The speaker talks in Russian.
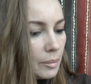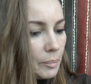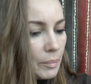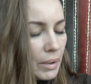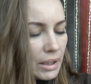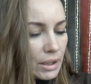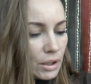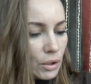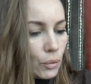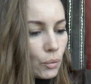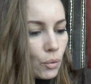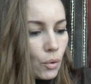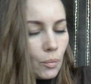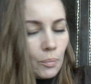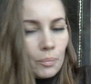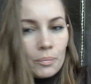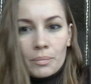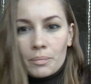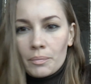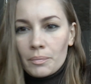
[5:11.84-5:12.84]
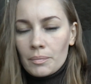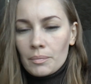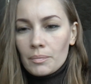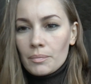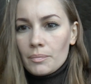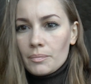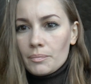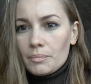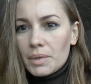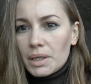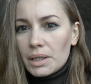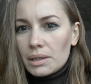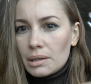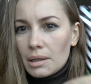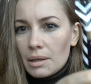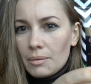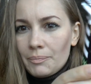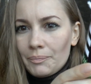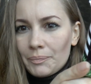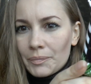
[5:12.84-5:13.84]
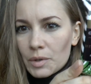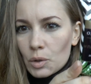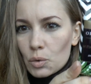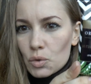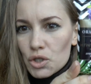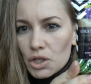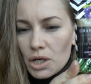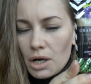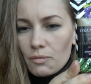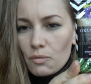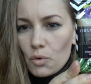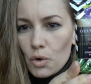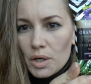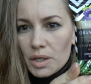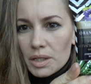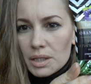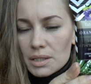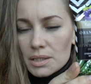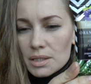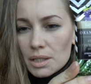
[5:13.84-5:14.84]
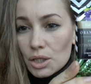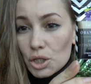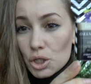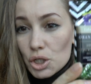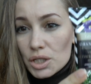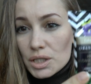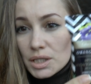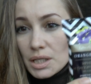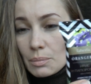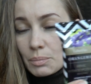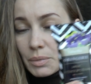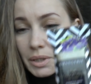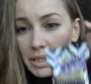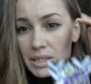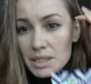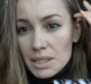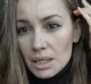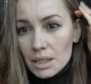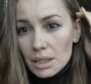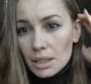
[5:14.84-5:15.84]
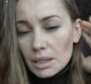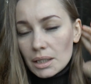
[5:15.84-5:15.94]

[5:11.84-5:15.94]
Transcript: Потом мыло кусковое из этой же самой серии.